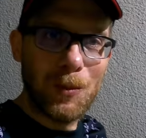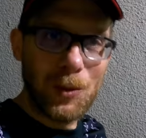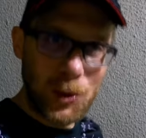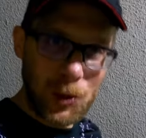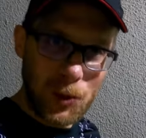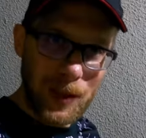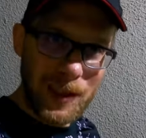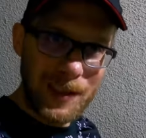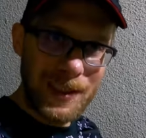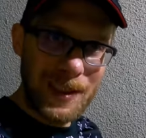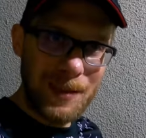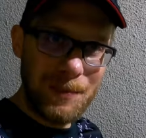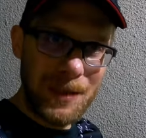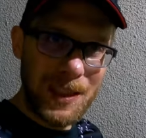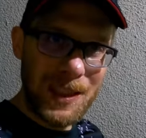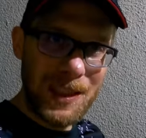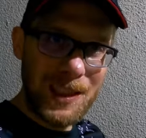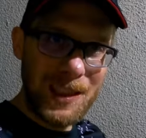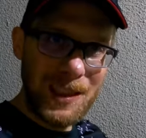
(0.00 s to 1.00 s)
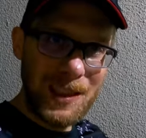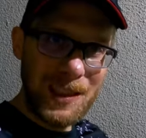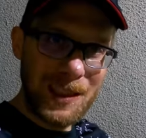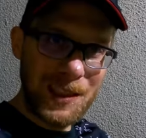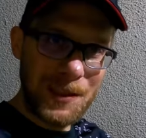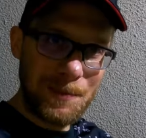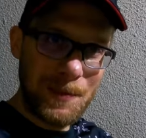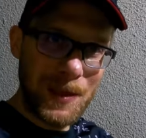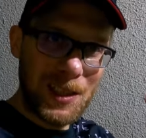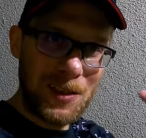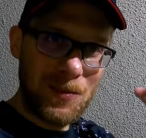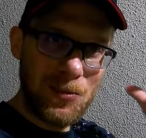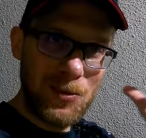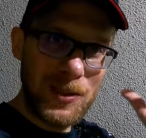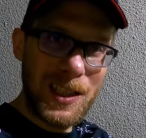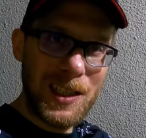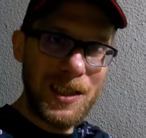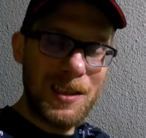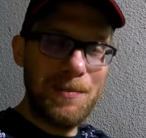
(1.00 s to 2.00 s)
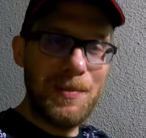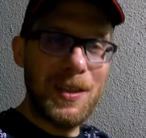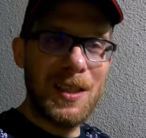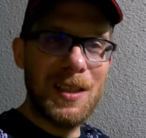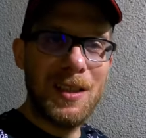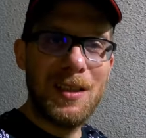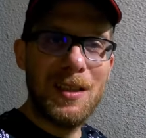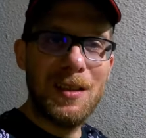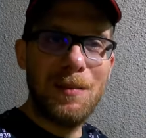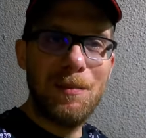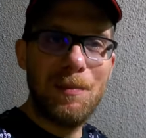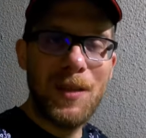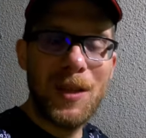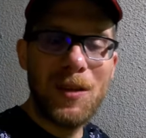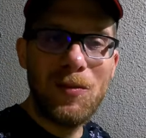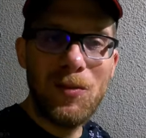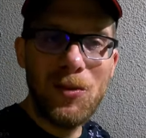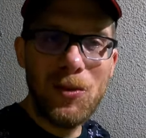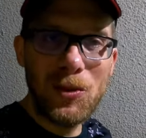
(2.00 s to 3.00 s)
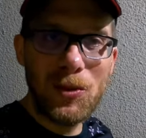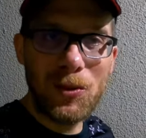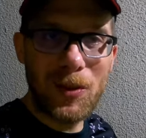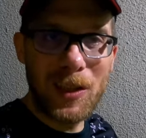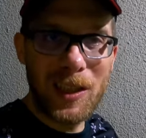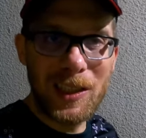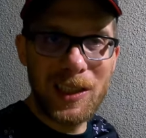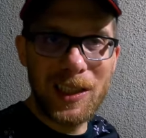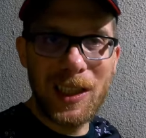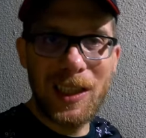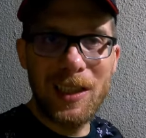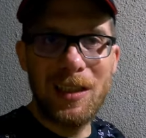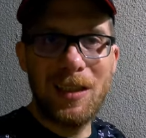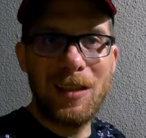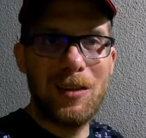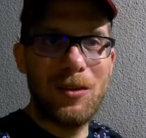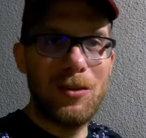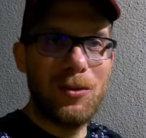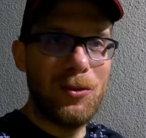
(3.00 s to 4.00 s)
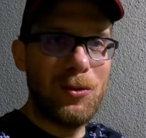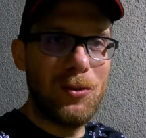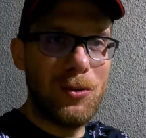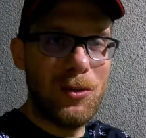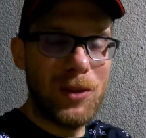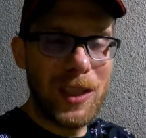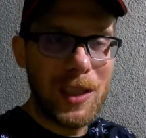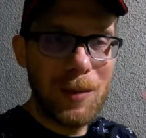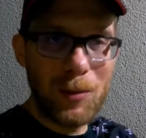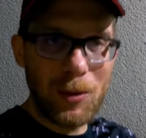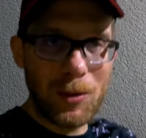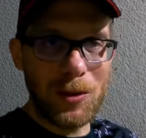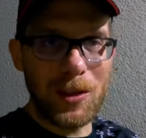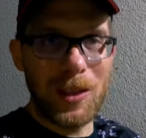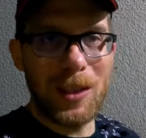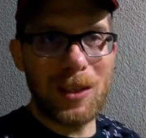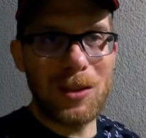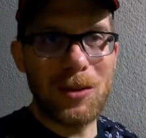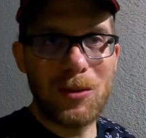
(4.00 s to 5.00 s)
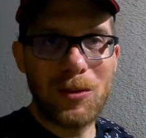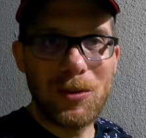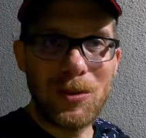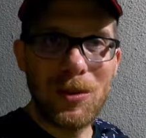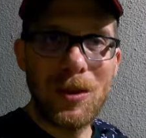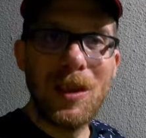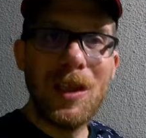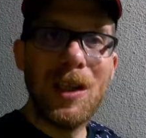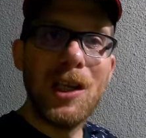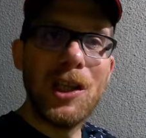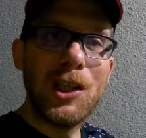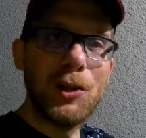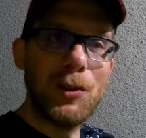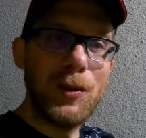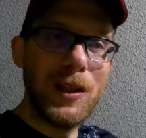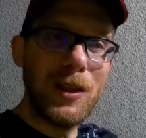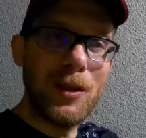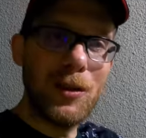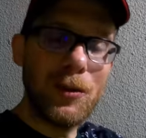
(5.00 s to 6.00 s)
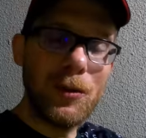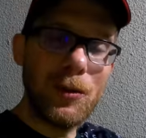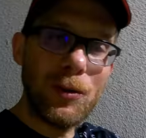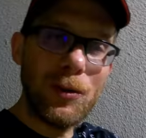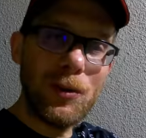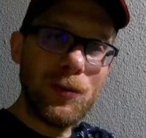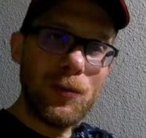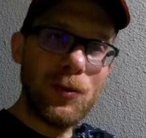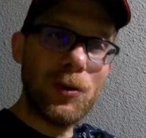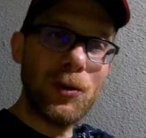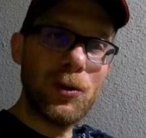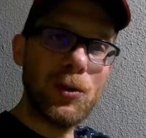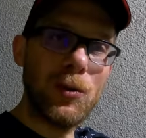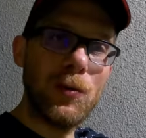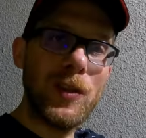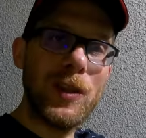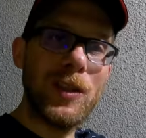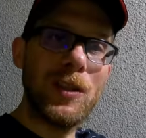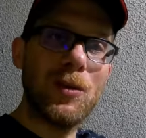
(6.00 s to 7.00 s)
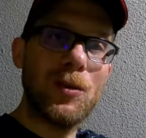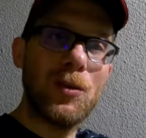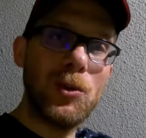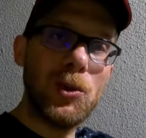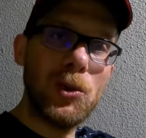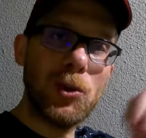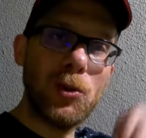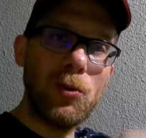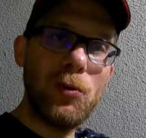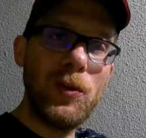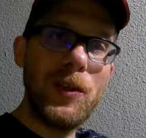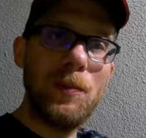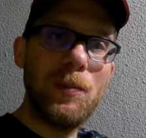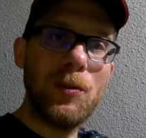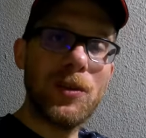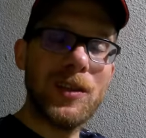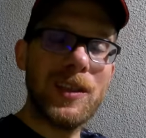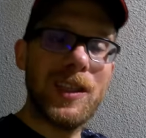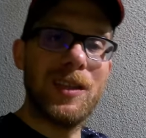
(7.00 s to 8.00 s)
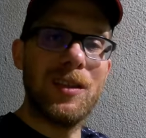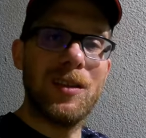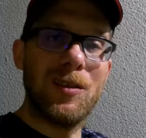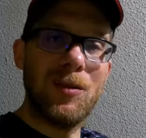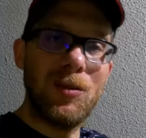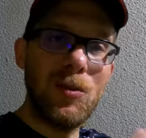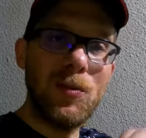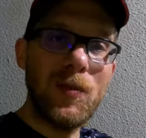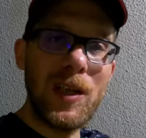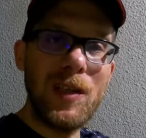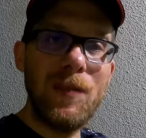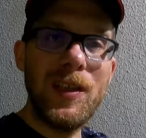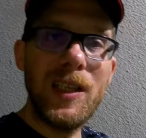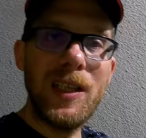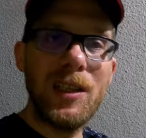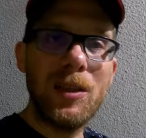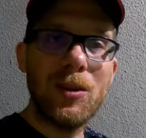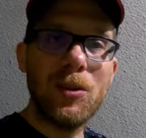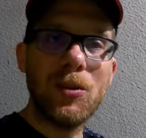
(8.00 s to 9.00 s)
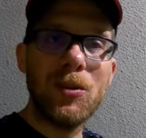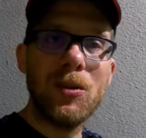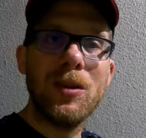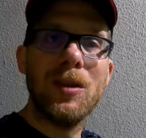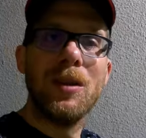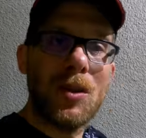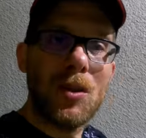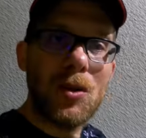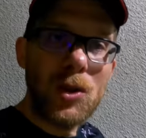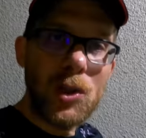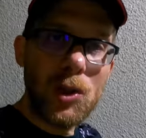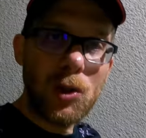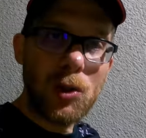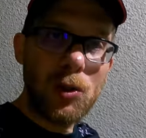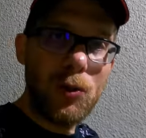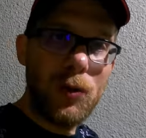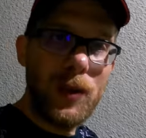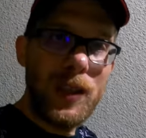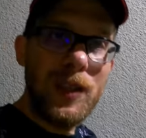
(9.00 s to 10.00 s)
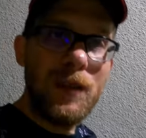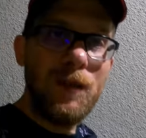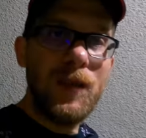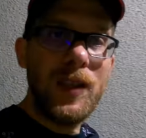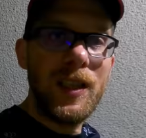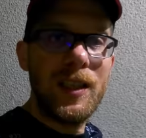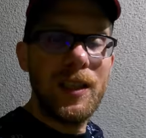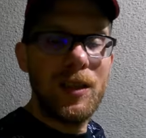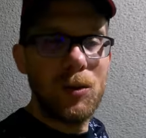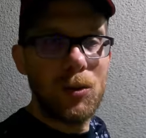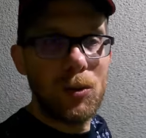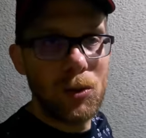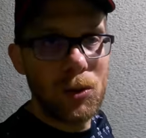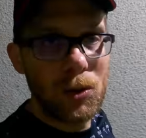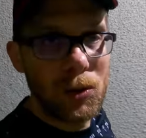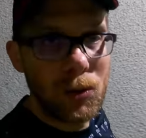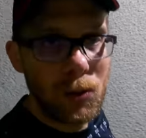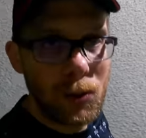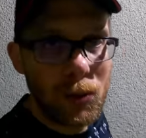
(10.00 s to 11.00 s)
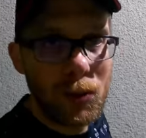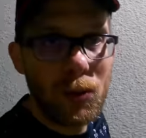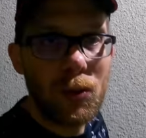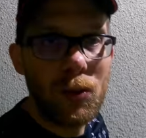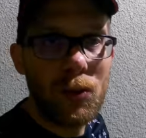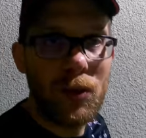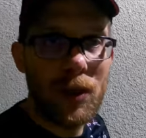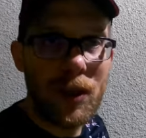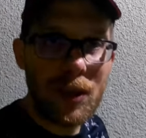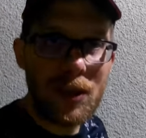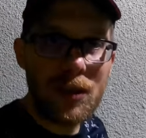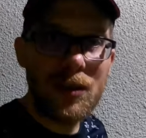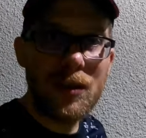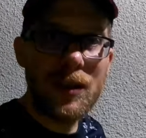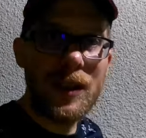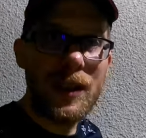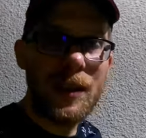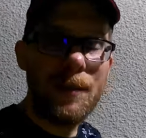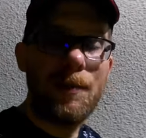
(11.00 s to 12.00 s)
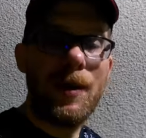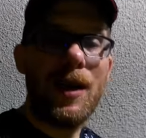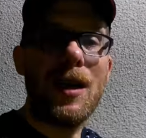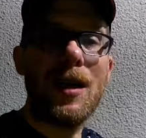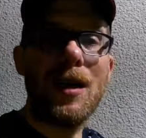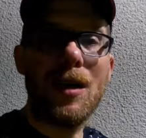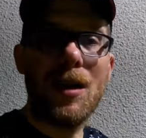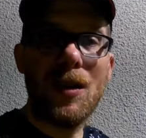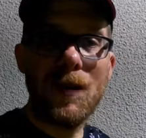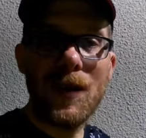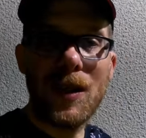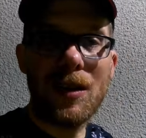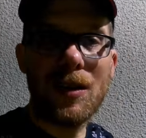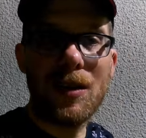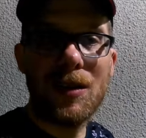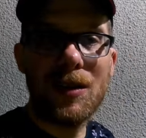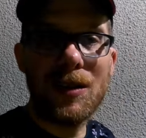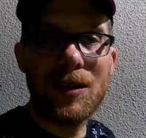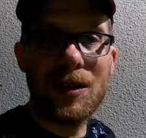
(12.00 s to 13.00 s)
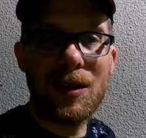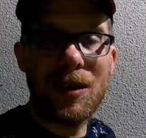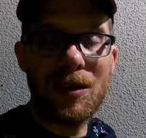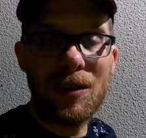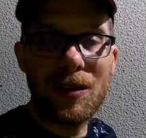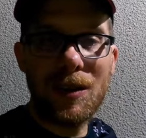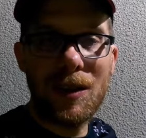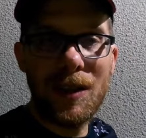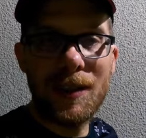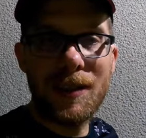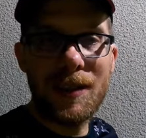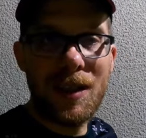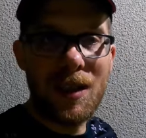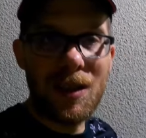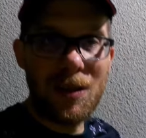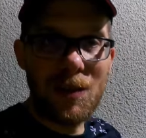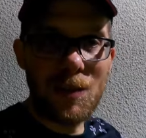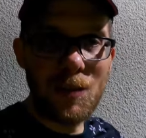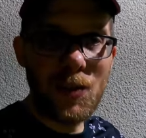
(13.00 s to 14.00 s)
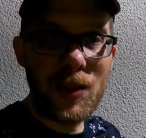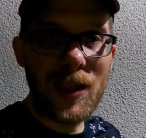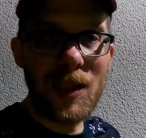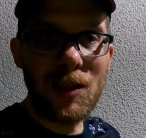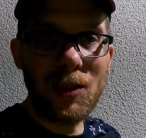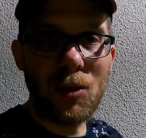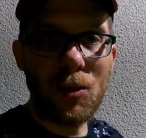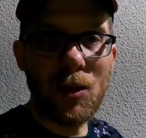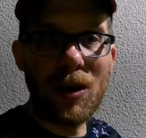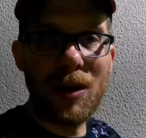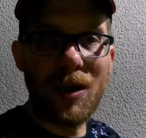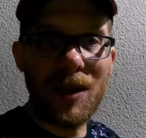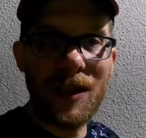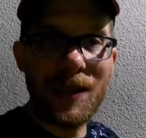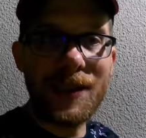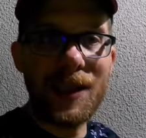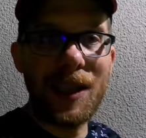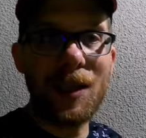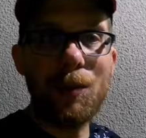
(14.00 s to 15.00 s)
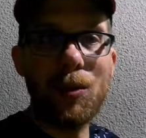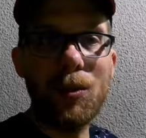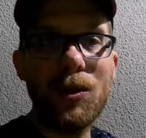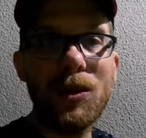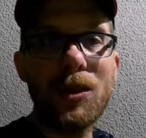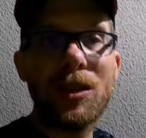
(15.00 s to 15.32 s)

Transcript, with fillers: Bonjour les amis, j'espère que vous allez bien. Bienvenue sur la chaîne du Gamer en carton. Je suis heureux de vous retrouver aujourd'hui pour cette nouvelle vidéo. Aujourd'hui, vidéo sur le grand départ en vacances en Tesla Model 3 SR+.